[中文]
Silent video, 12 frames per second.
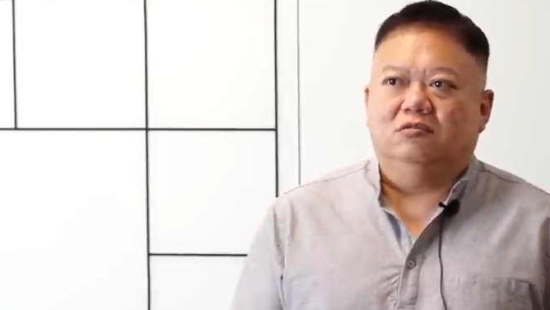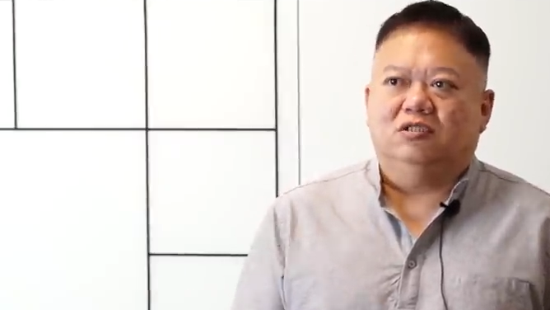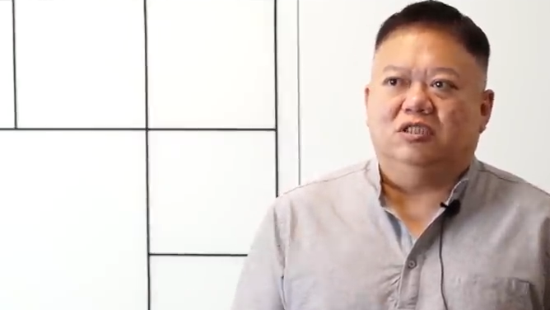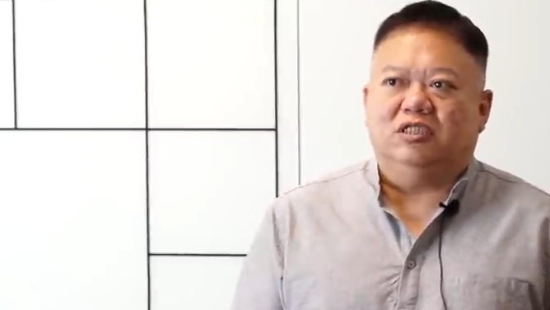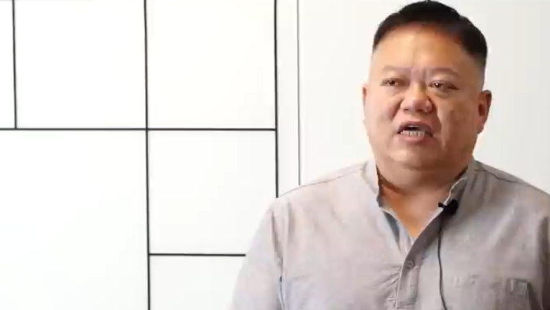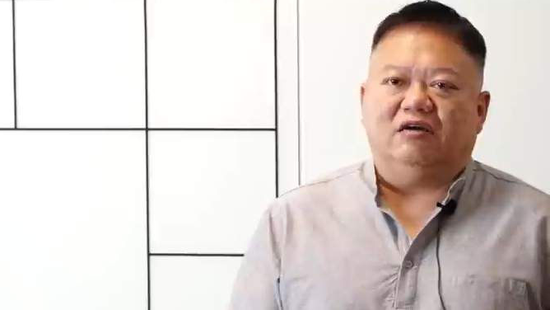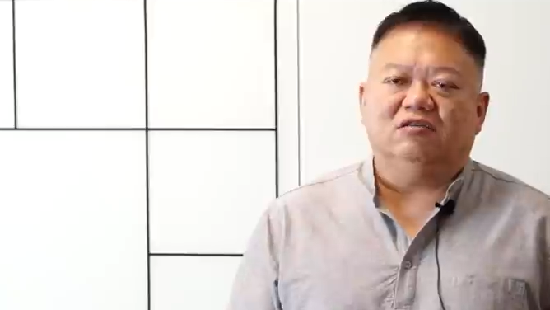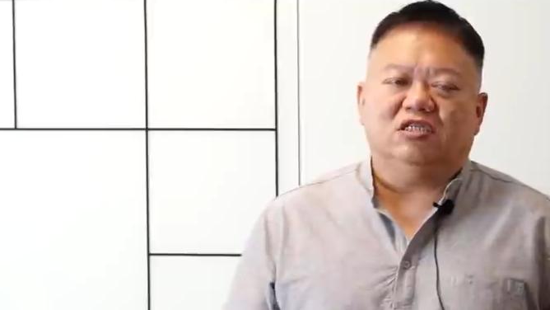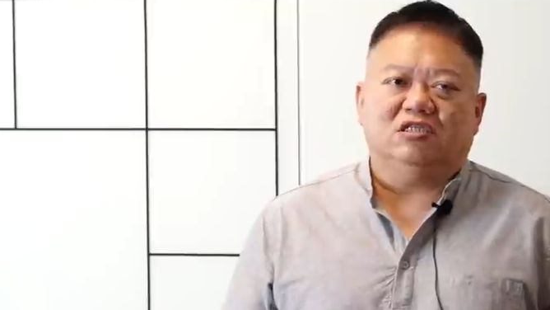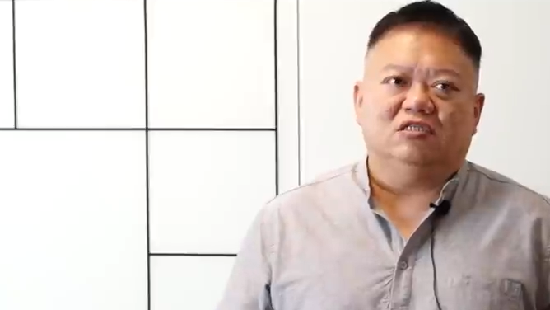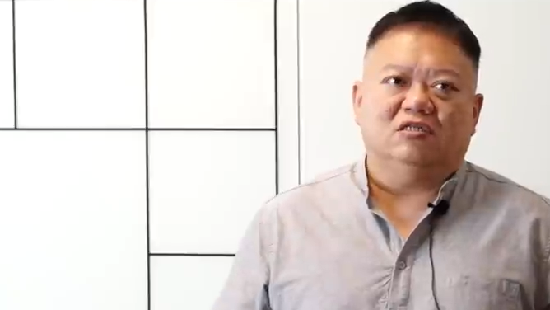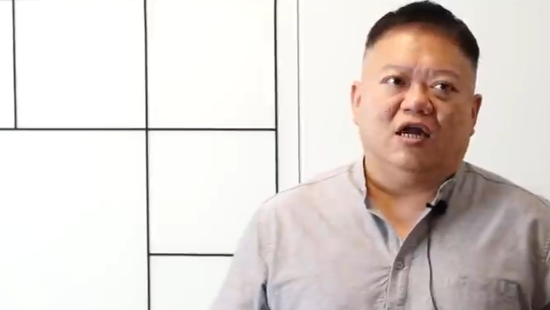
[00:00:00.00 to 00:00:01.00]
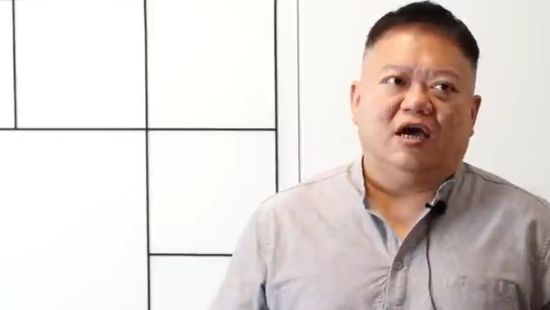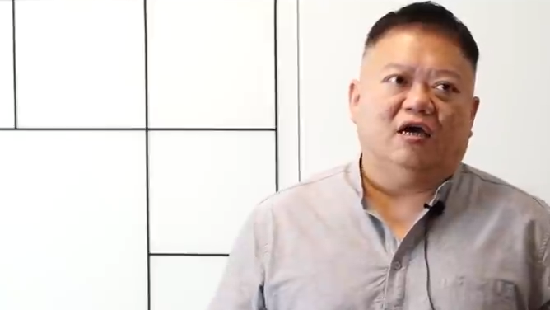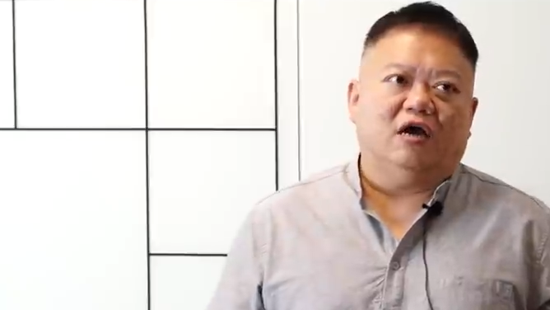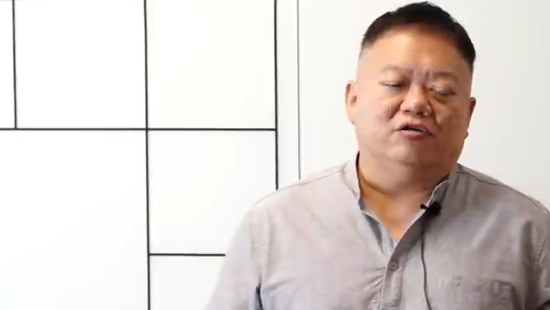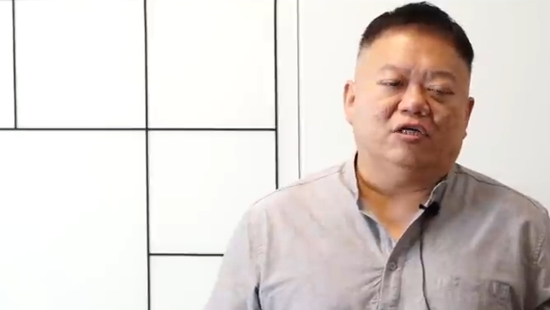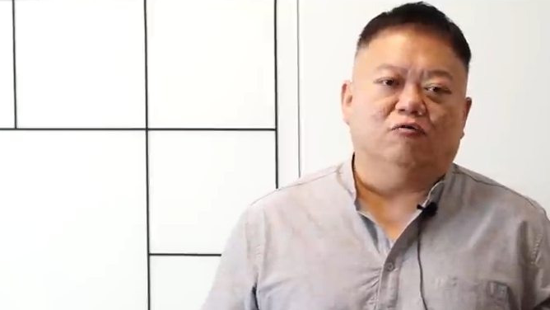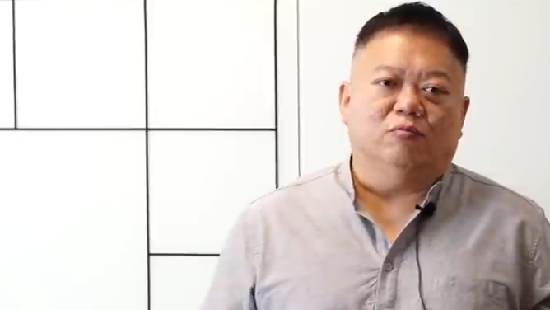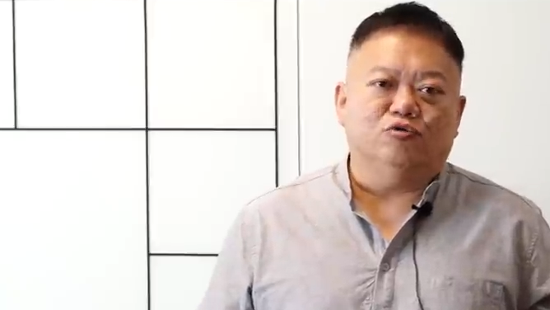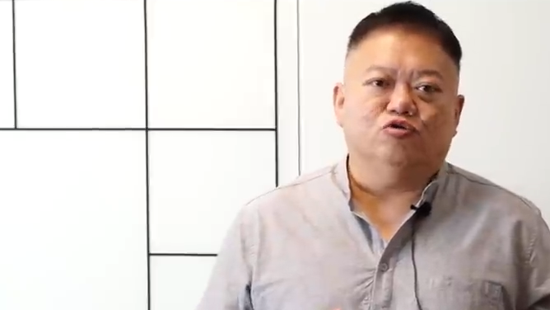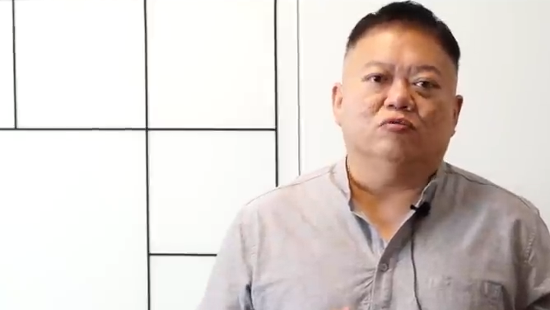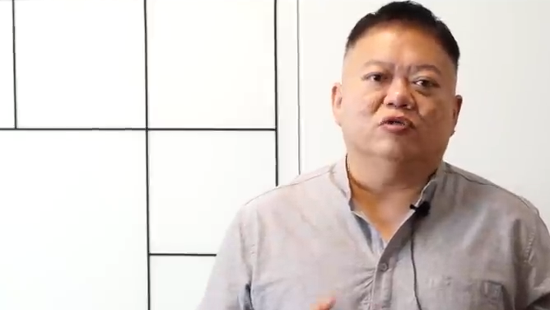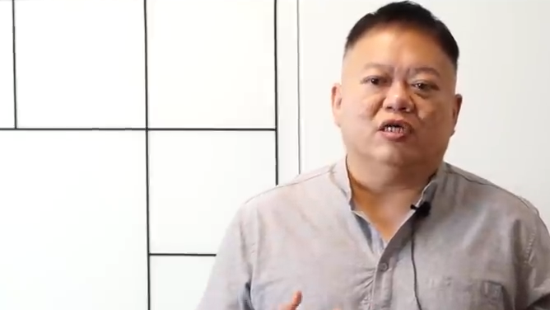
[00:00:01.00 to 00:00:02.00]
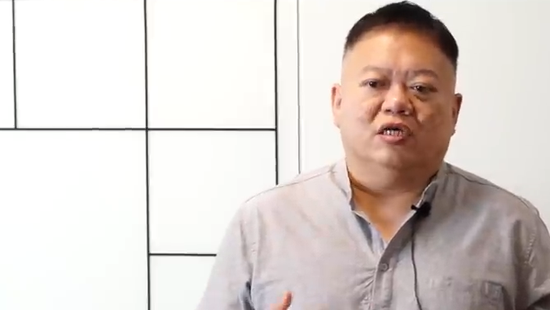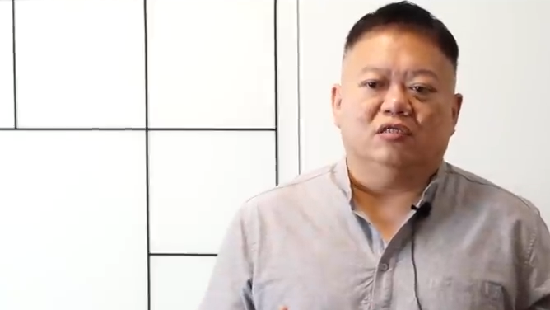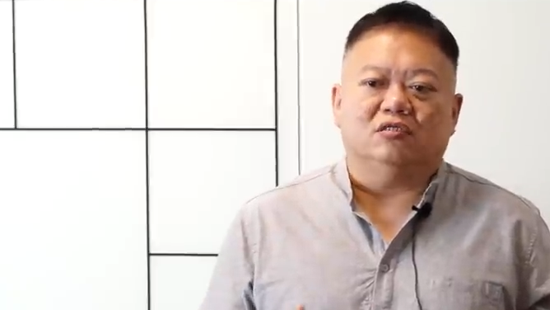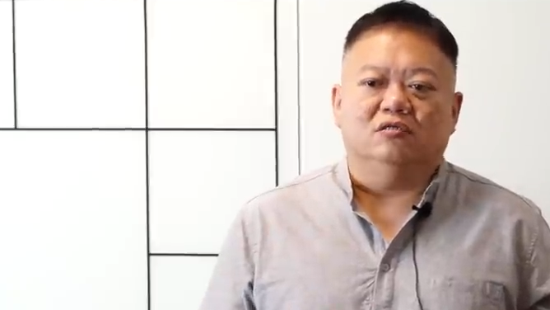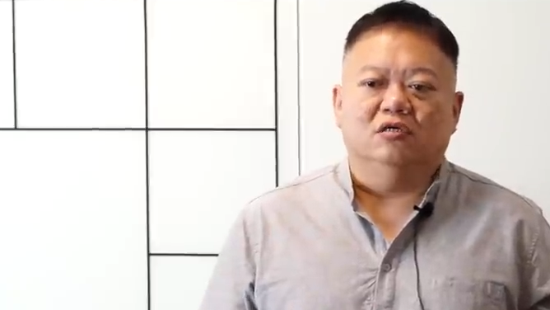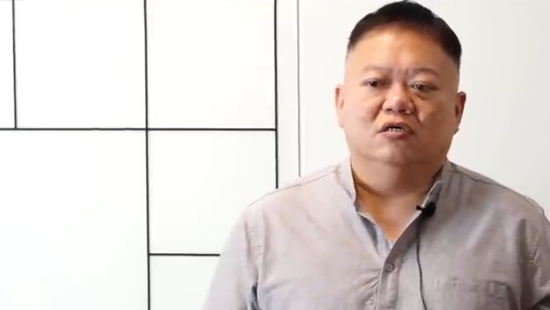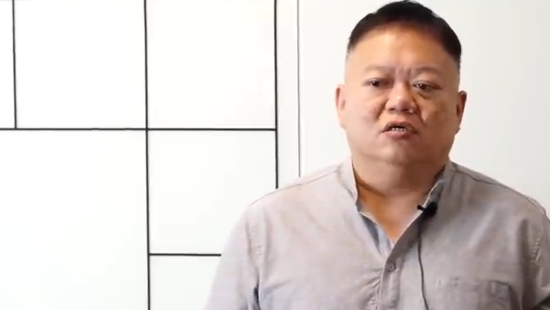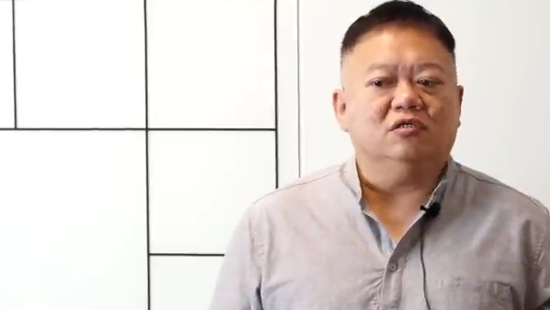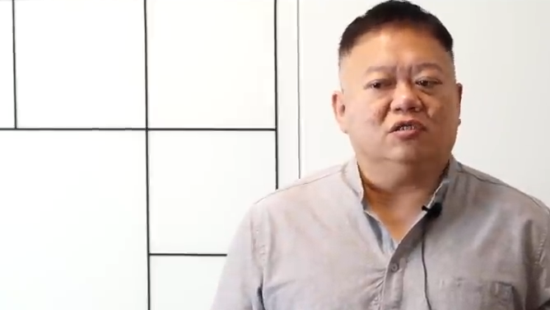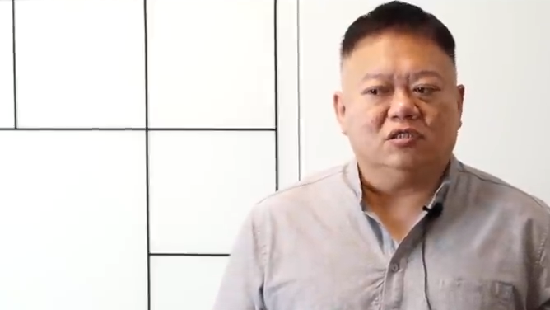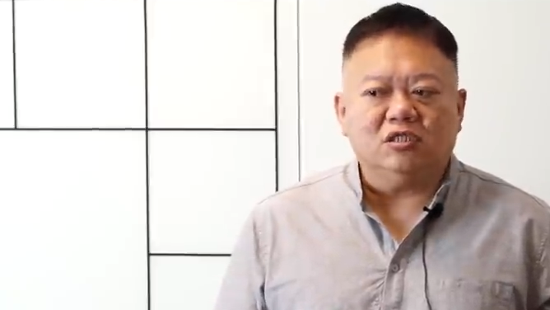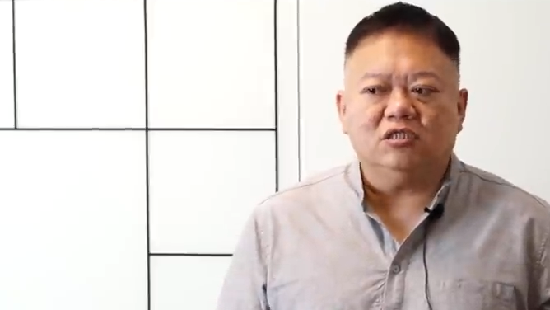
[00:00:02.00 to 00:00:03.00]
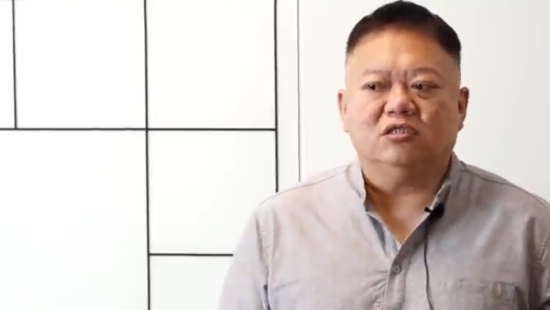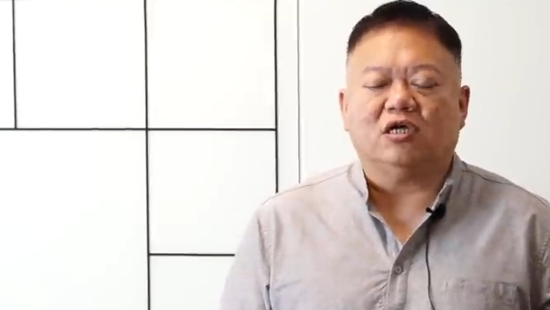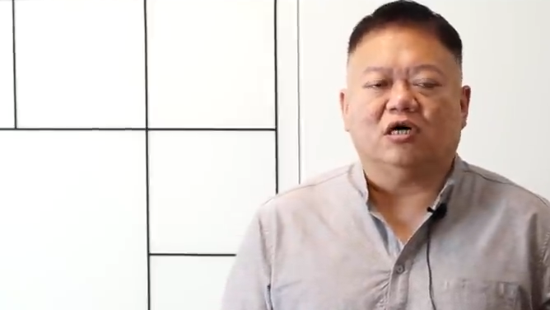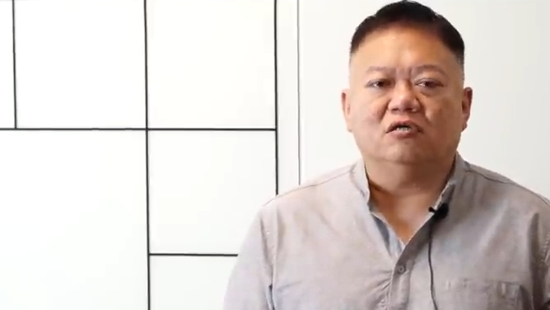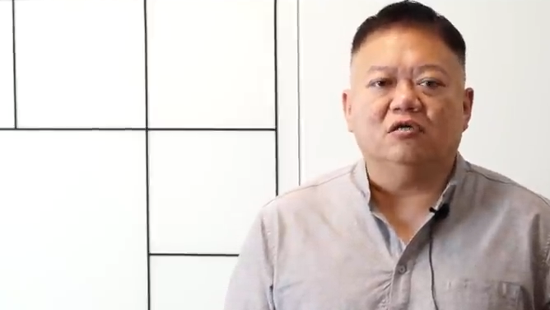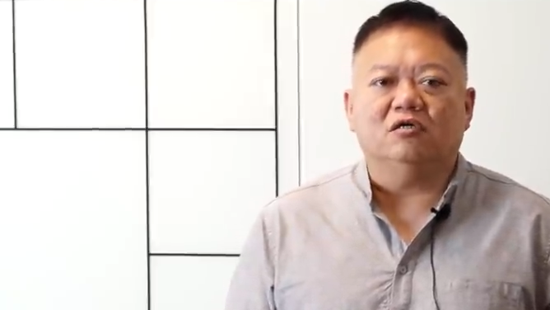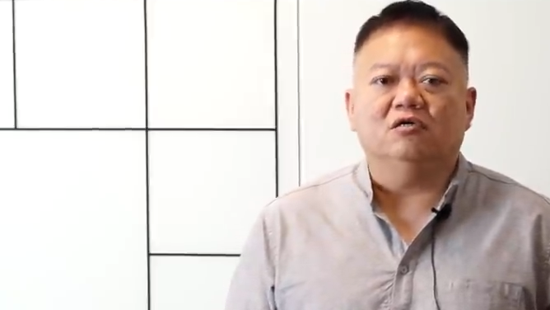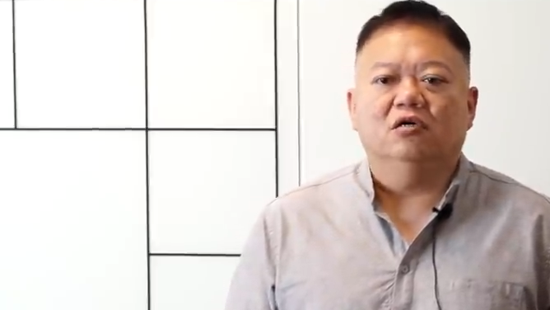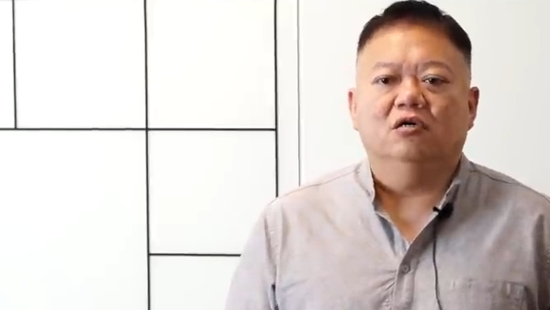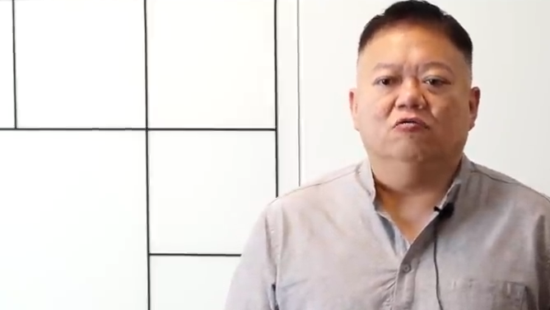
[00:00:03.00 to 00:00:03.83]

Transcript: 讲起来好像我们做了善事，可是实际上呢，